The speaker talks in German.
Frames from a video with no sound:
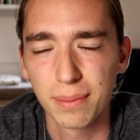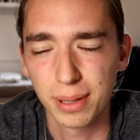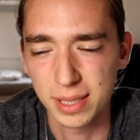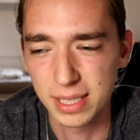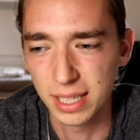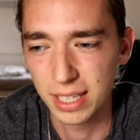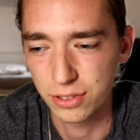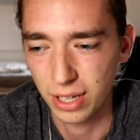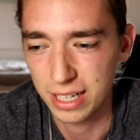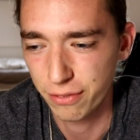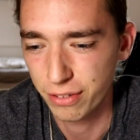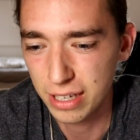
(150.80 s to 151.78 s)
passiert, also
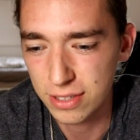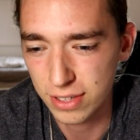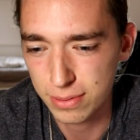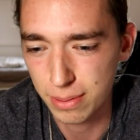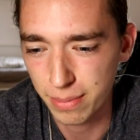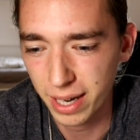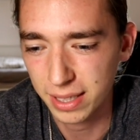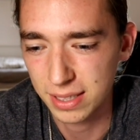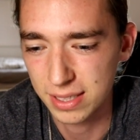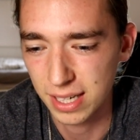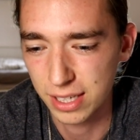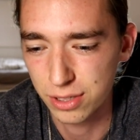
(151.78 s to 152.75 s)
vieles, was man macht,
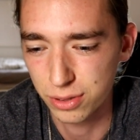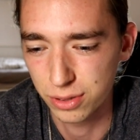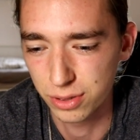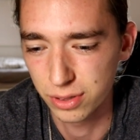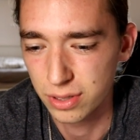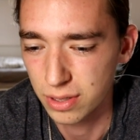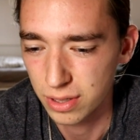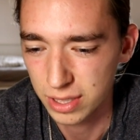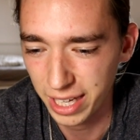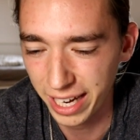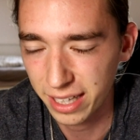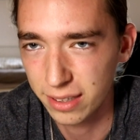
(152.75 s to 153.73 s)
ist halt so
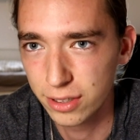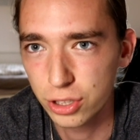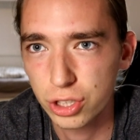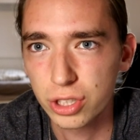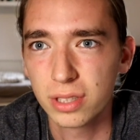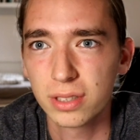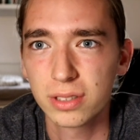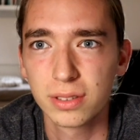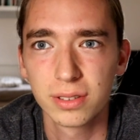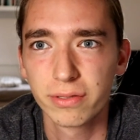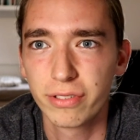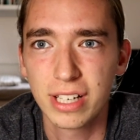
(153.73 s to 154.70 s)
technisch,
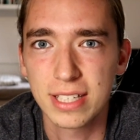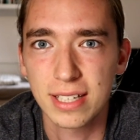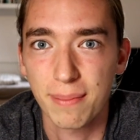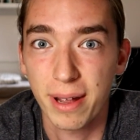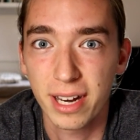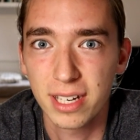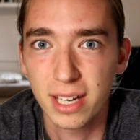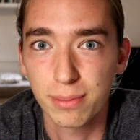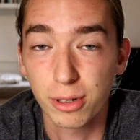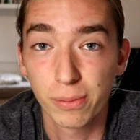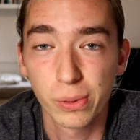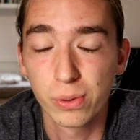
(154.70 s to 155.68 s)
so vieles ist am Handy,
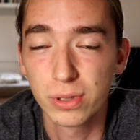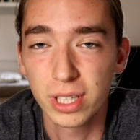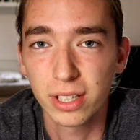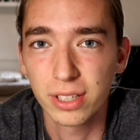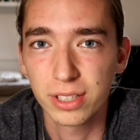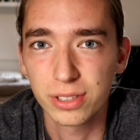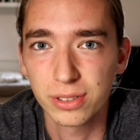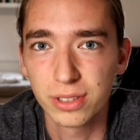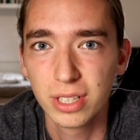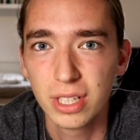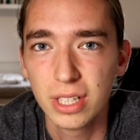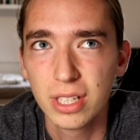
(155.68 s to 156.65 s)
am Computer oder so.
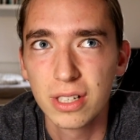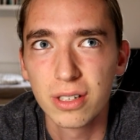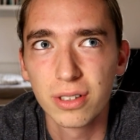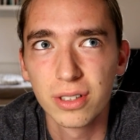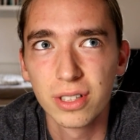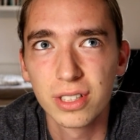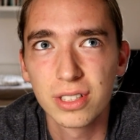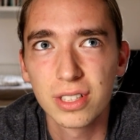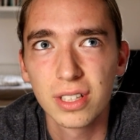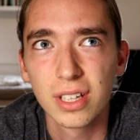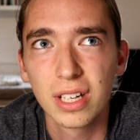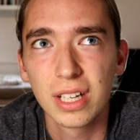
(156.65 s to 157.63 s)

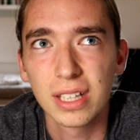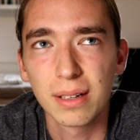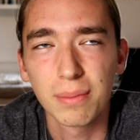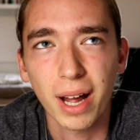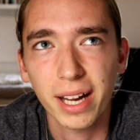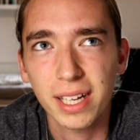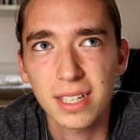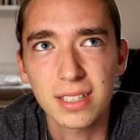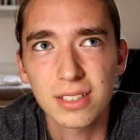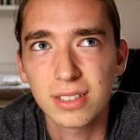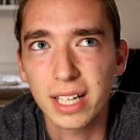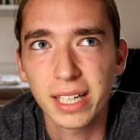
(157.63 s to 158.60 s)
Und dann mag ich
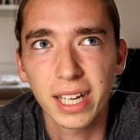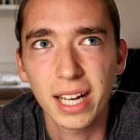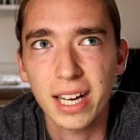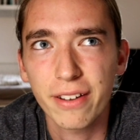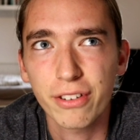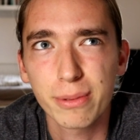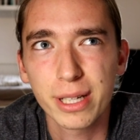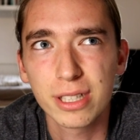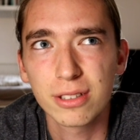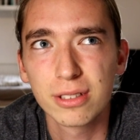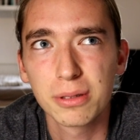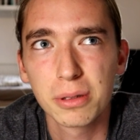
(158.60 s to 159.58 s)
es total gerne, einfach mal
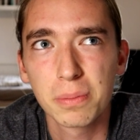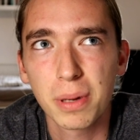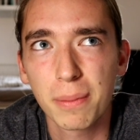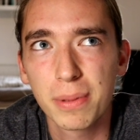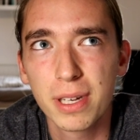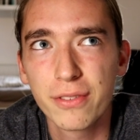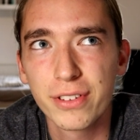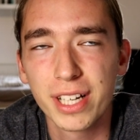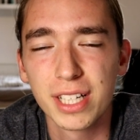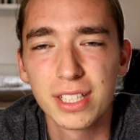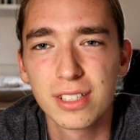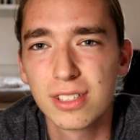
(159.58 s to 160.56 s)
in so eine
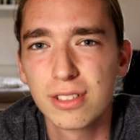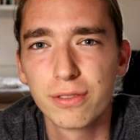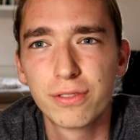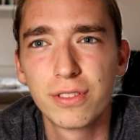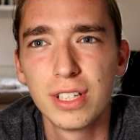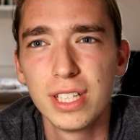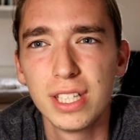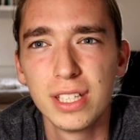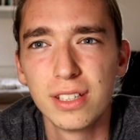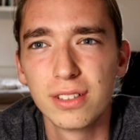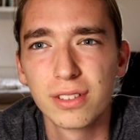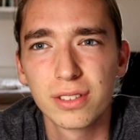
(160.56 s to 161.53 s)
Papierwelt zu
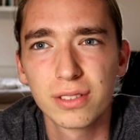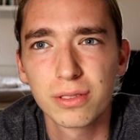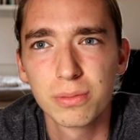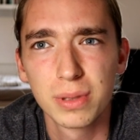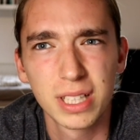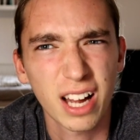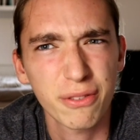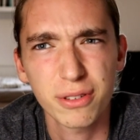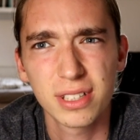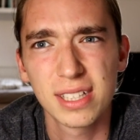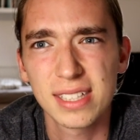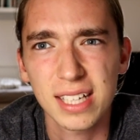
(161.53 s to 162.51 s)
fliehen und mir
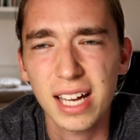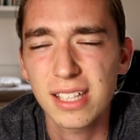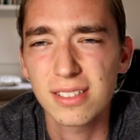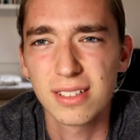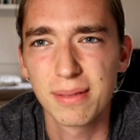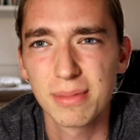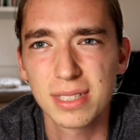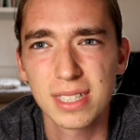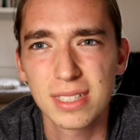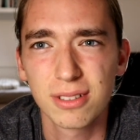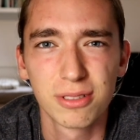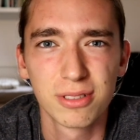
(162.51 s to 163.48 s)
dafür die Zeit zu nehmen. Das
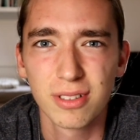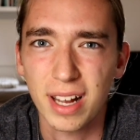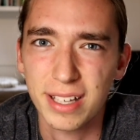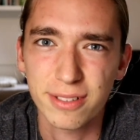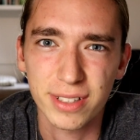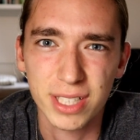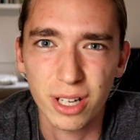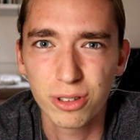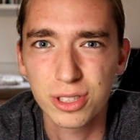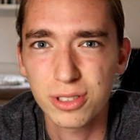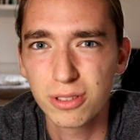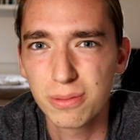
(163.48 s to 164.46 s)
ist so, hat so was
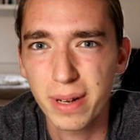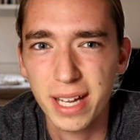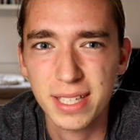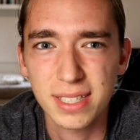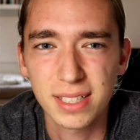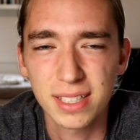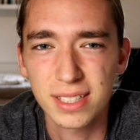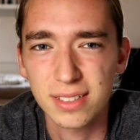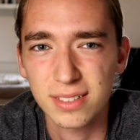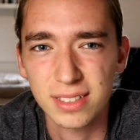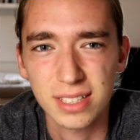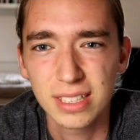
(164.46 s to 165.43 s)

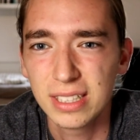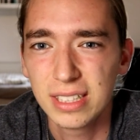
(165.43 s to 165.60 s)
Oldschool-mäßiges und